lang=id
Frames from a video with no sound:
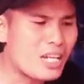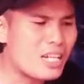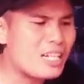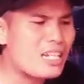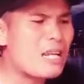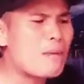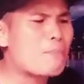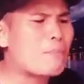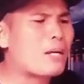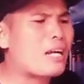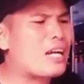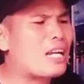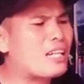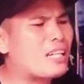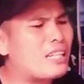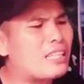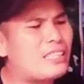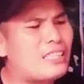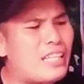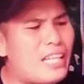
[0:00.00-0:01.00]
Kenapa?
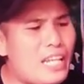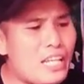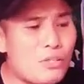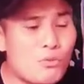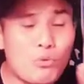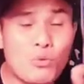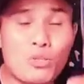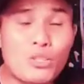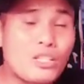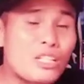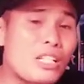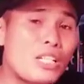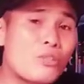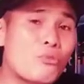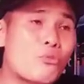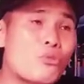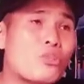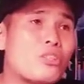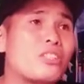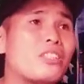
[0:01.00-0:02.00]
Karena Yesus
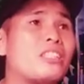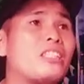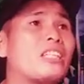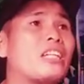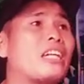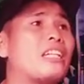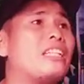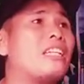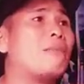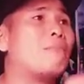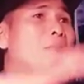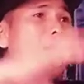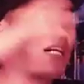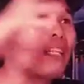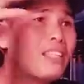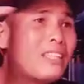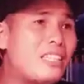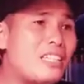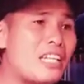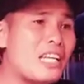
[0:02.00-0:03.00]
Kristus ketika dia
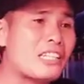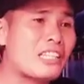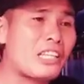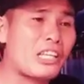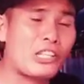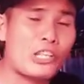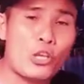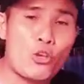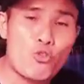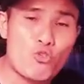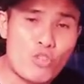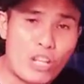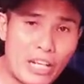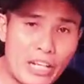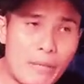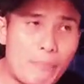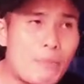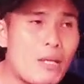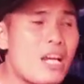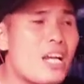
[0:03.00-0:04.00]
mati di atas kayu
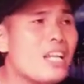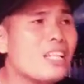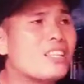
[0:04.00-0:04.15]
salib